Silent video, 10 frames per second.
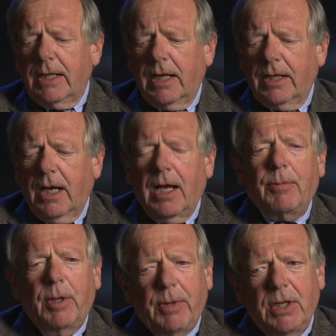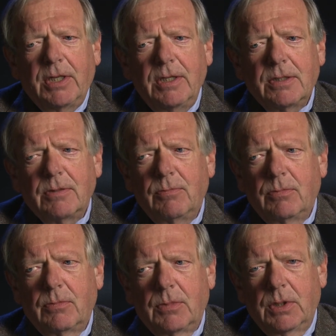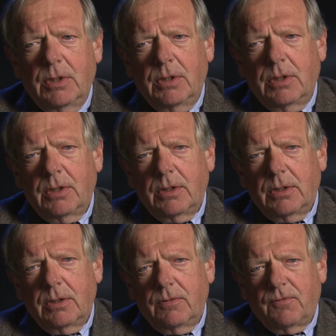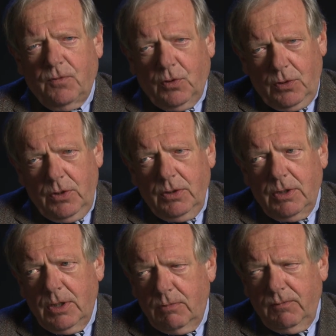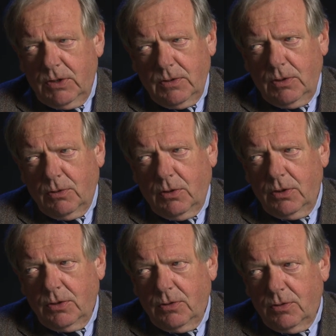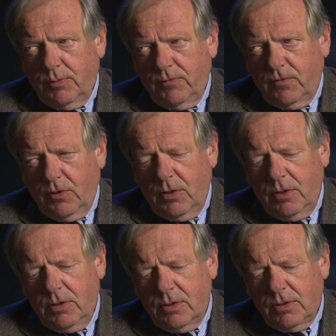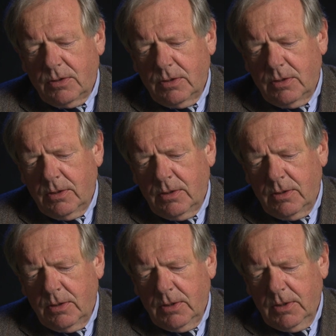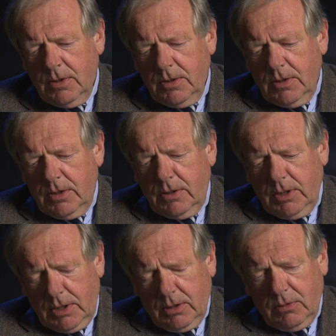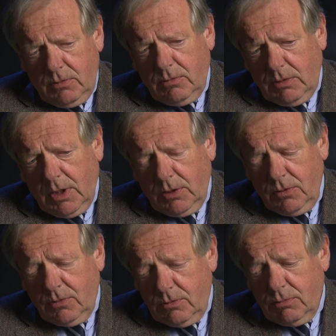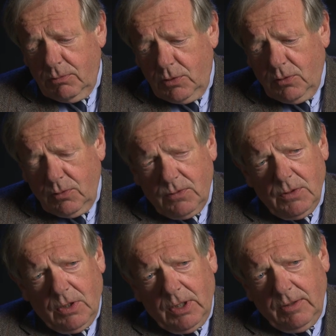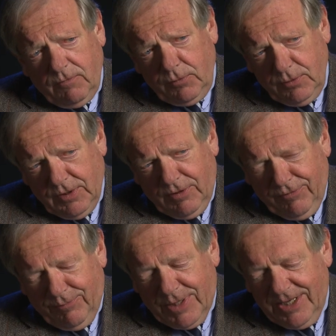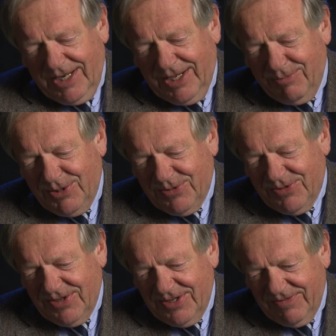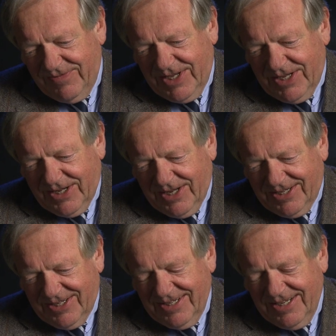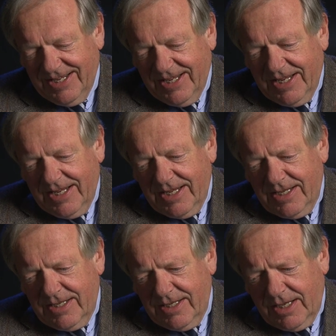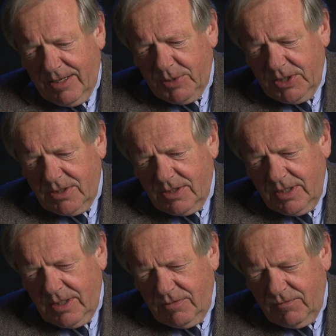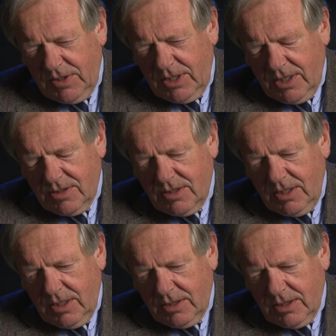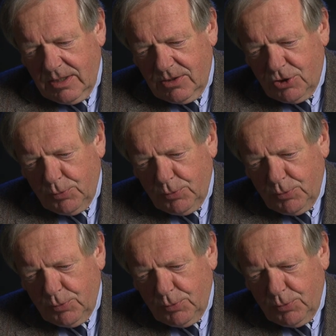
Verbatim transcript: Naja, aber bei diesem äh, Freund, der, wir sind auch heute noch befreundet, äh, der dadurch einen großen Einfluss auf meinen Lebensweg hatte, äh, habe ich den Verlagsleiter des